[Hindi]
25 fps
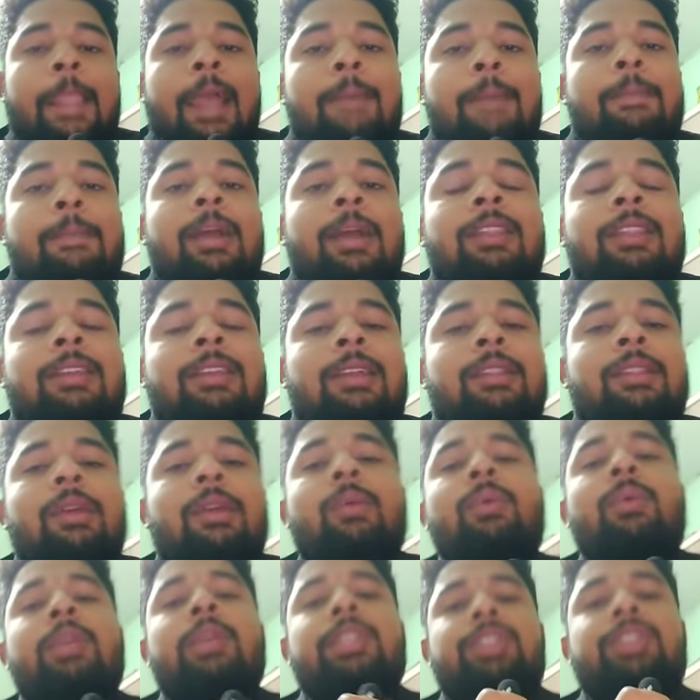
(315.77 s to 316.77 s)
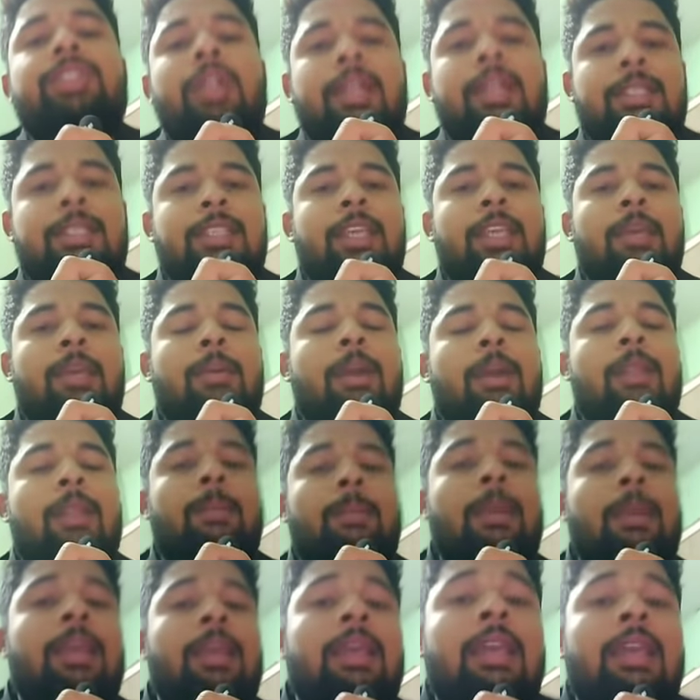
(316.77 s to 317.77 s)
अब बात करता हूँ स्ट्रैटेजी के बारे
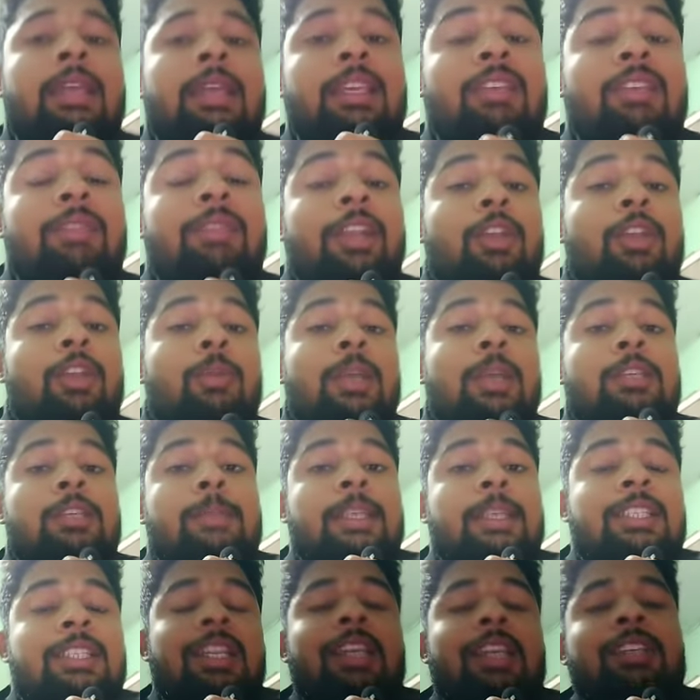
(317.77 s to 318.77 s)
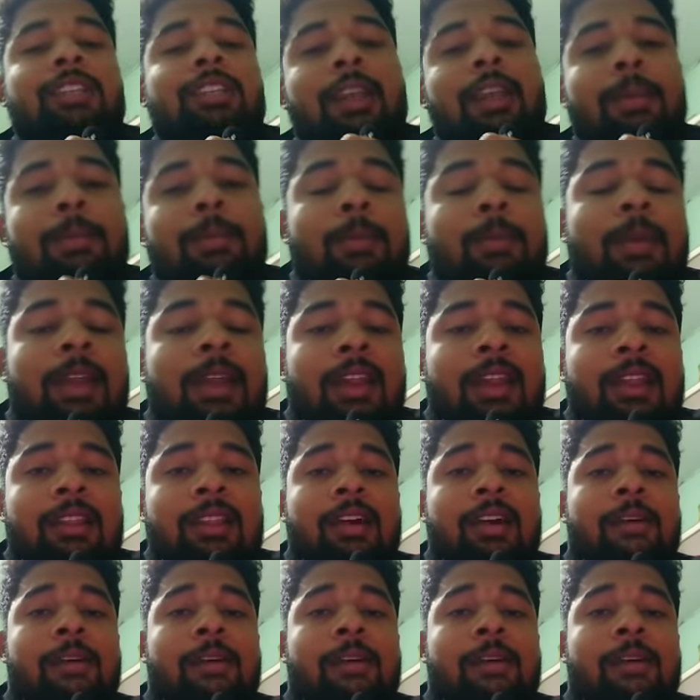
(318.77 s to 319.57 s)
में ये वीडियो मैं स्पेशली इसलिए भी बना रहा